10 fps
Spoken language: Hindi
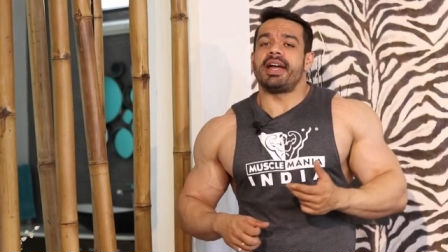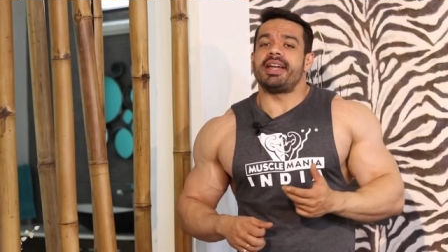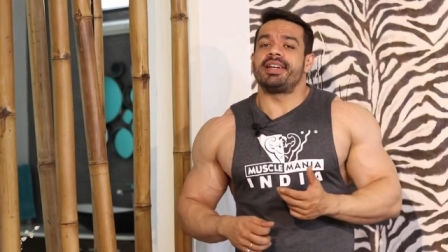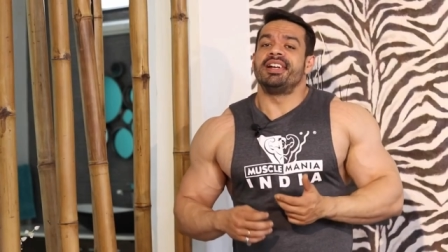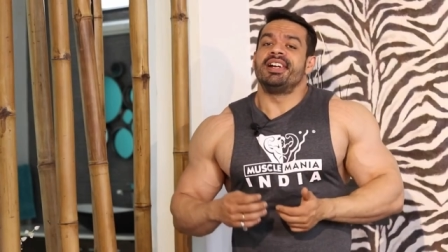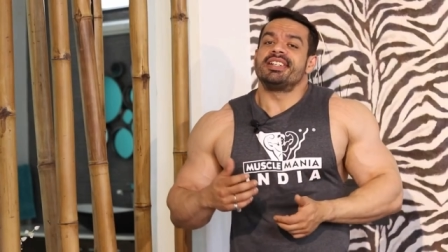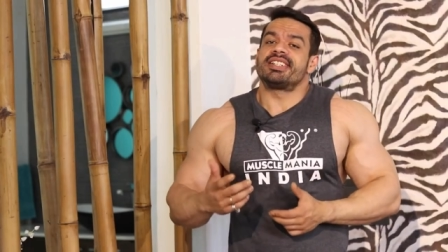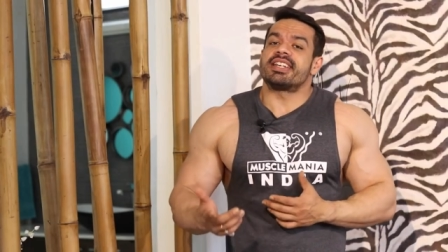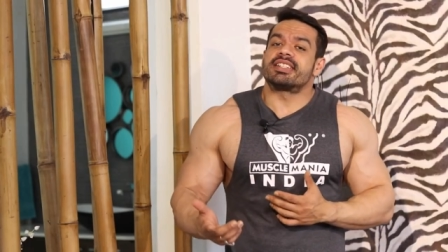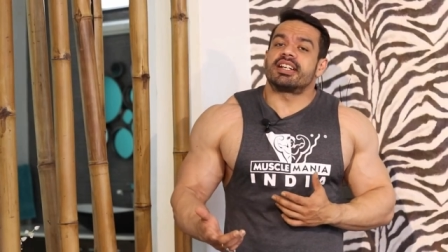और यहाँ
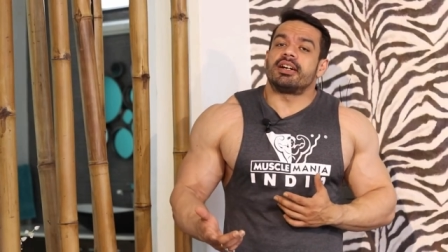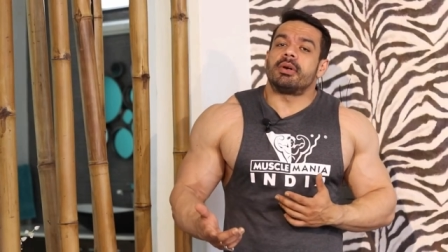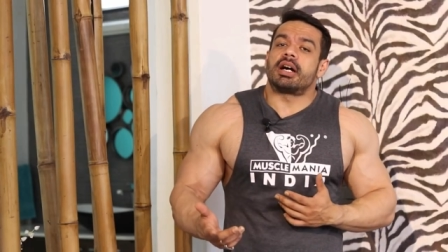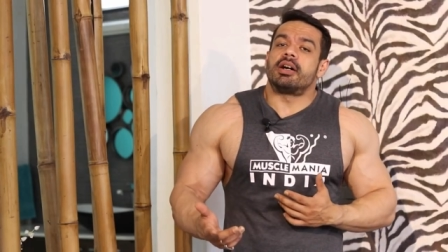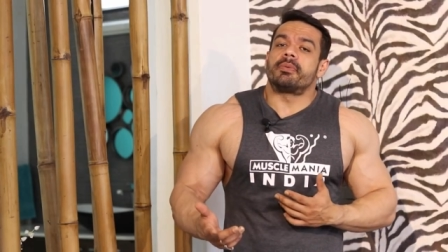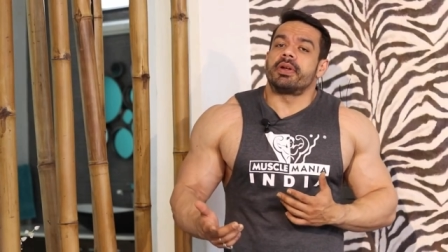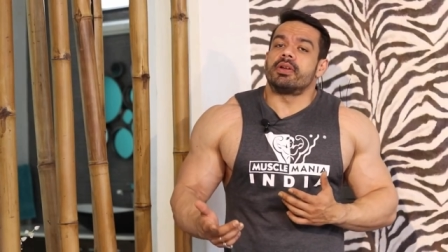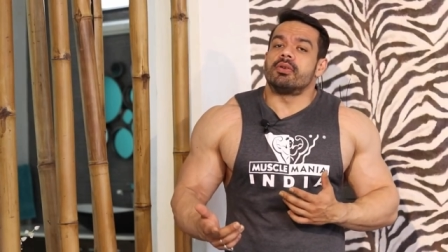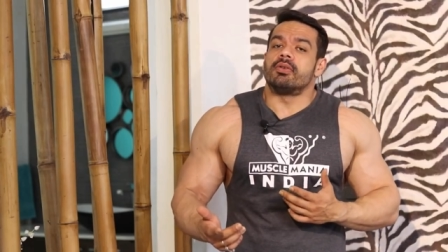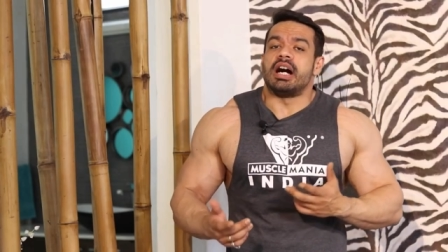इन्होंने मसल
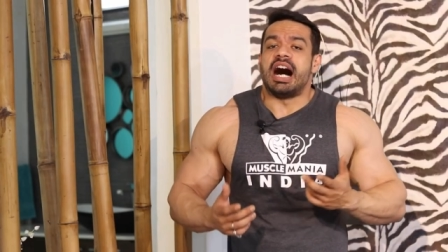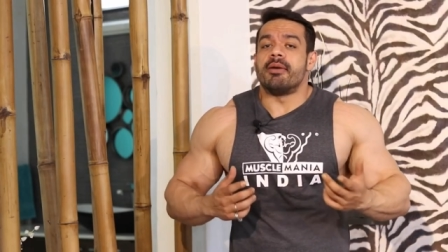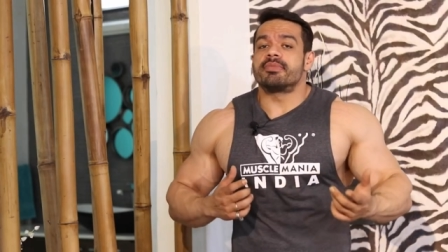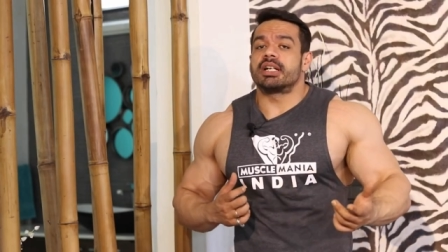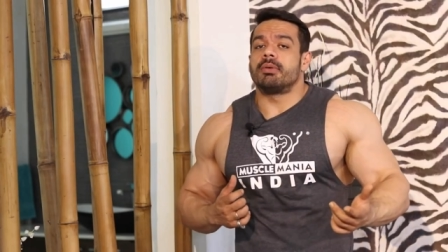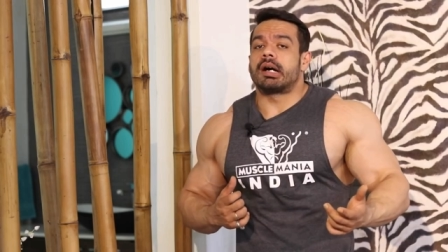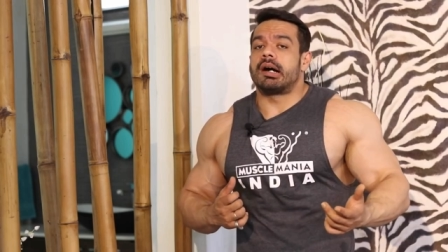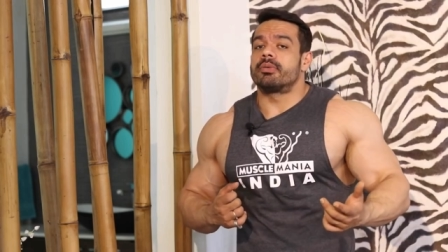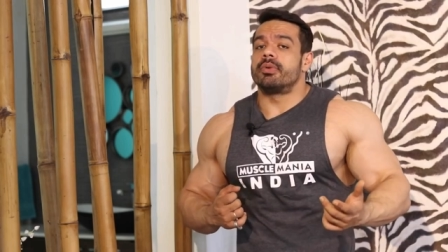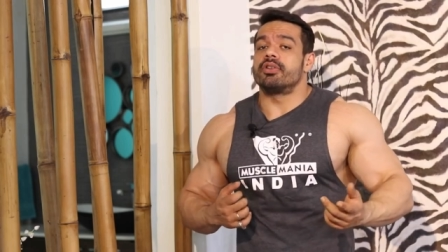मेनिया का टैंक पहना
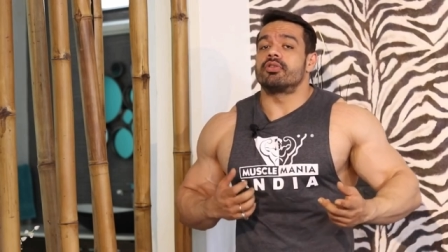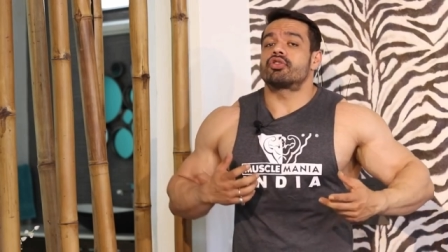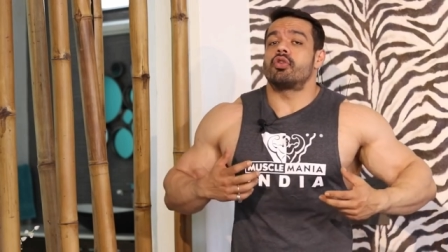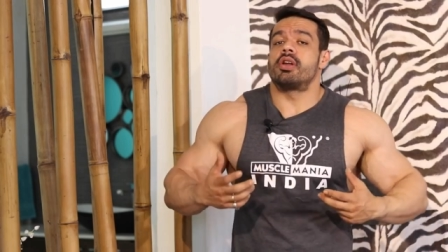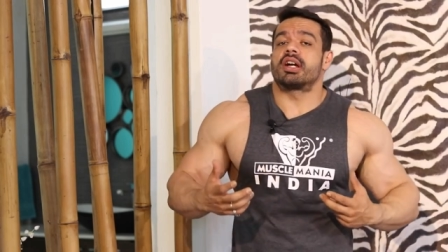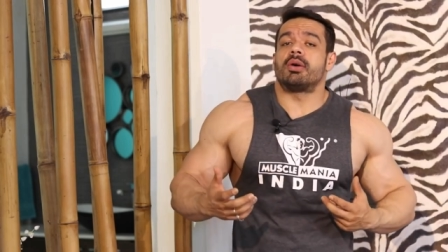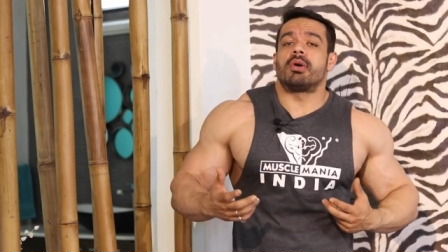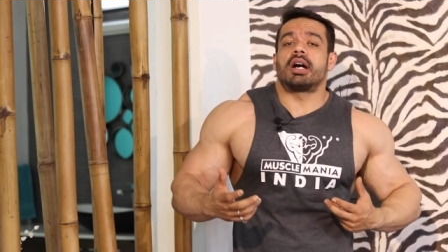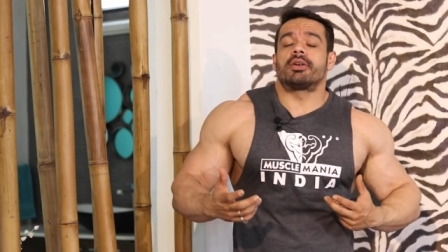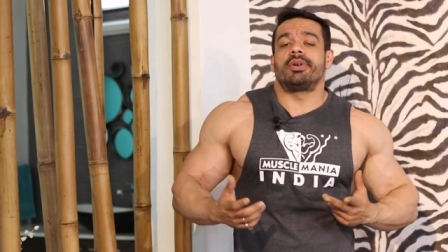हुआ है जो कि
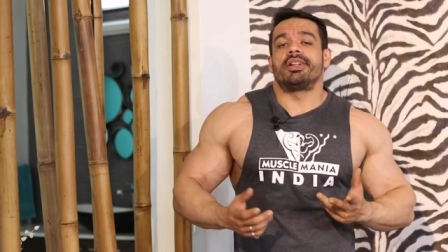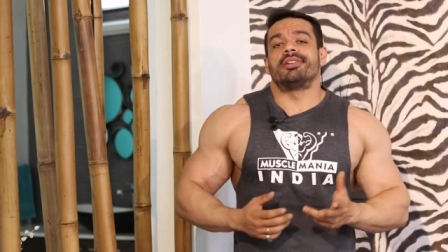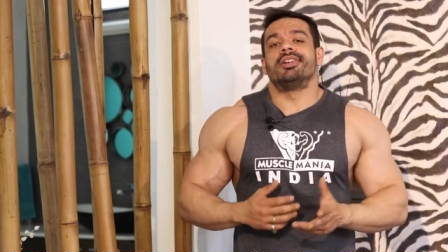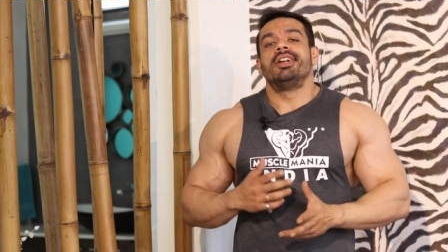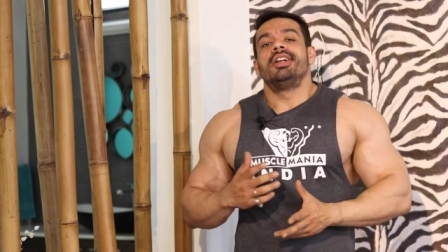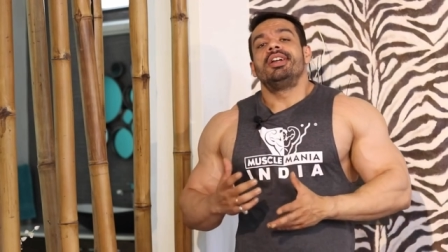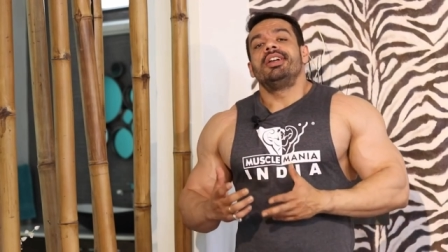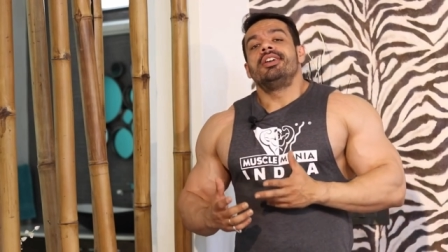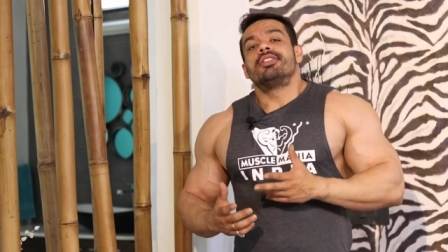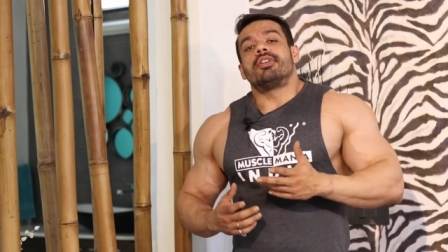कहा यह जाता है
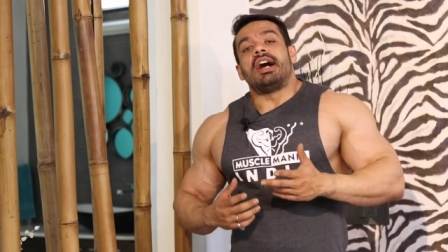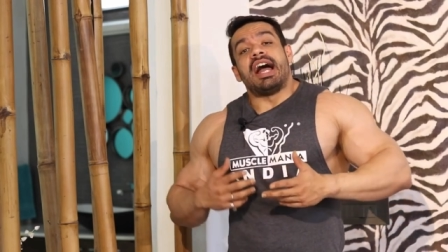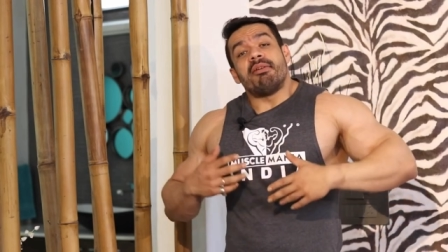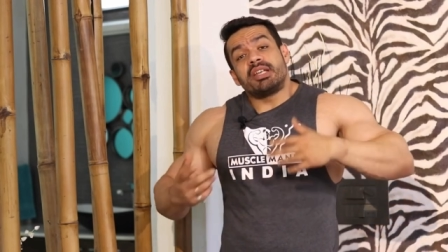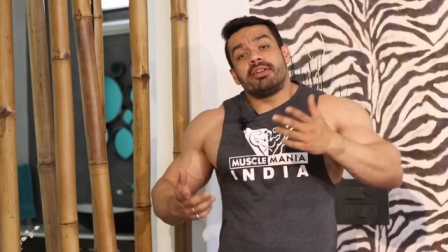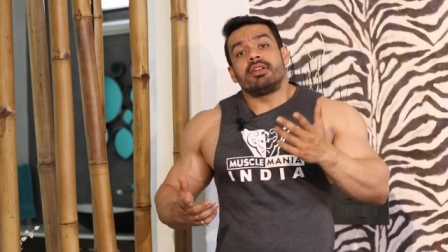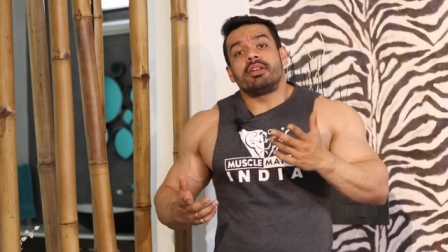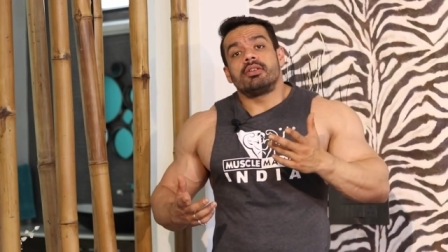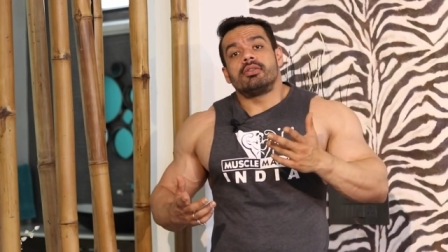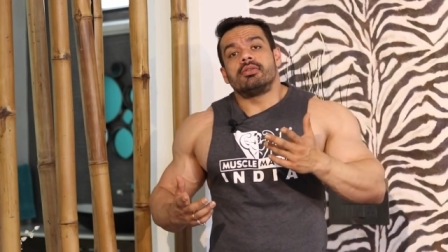कि एक नेचुरल
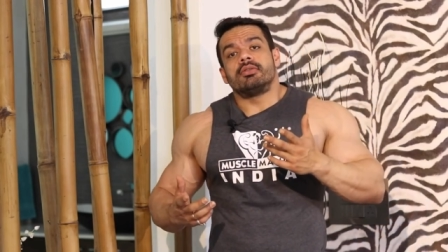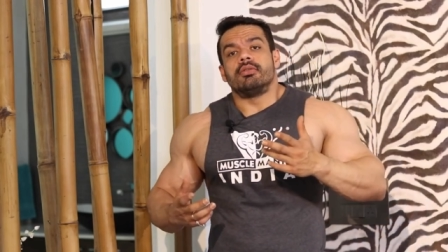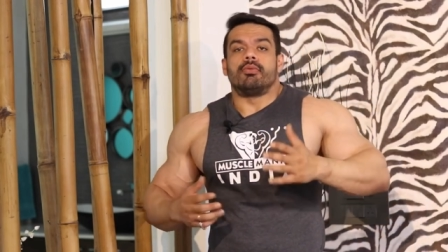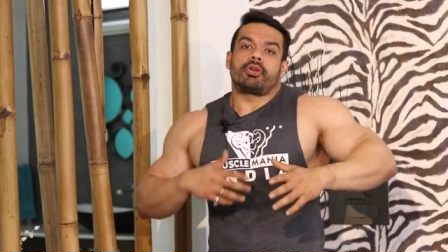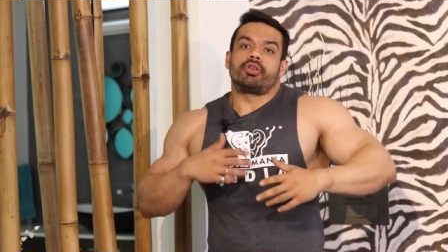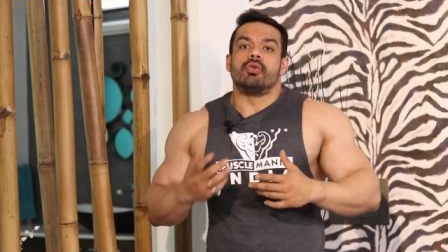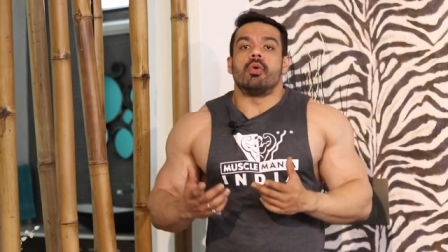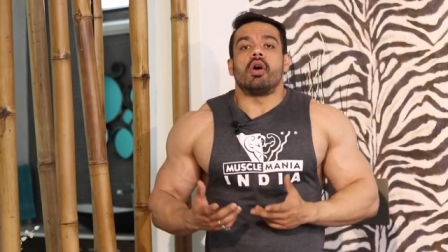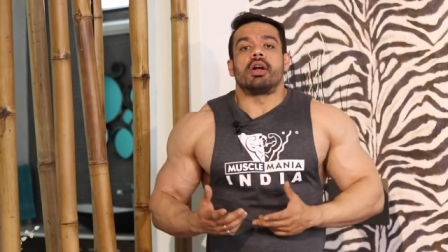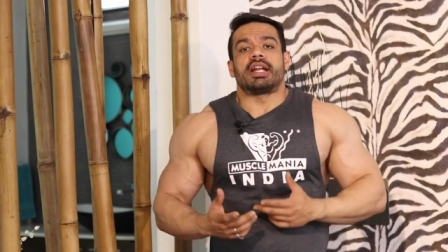और ड्रग टेस्टेड
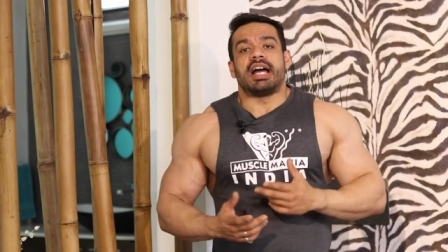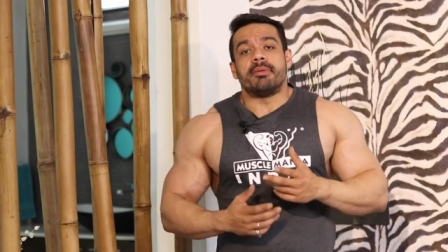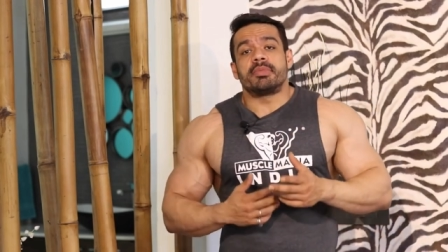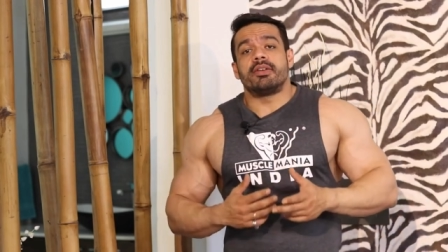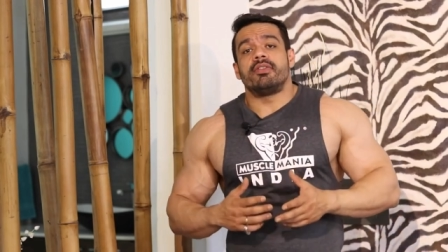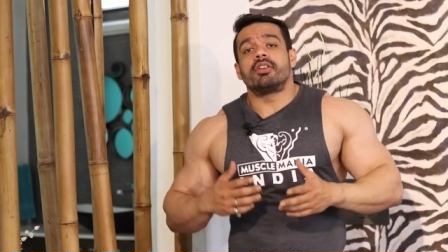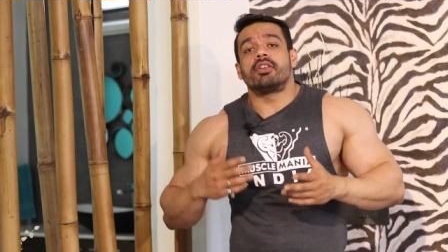कॉम्पिटिशन होता है